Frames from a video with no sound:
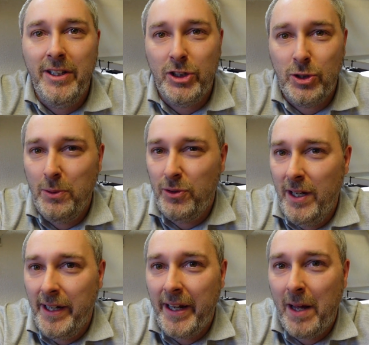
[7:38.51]
der schon ein bisschen
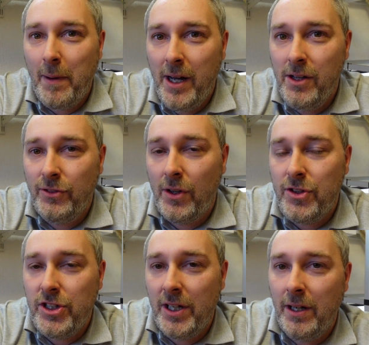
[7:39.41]
länger dabei ist, dass
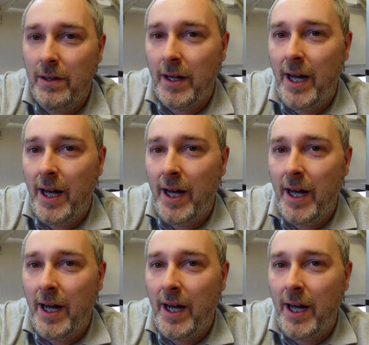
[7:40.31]
ich ja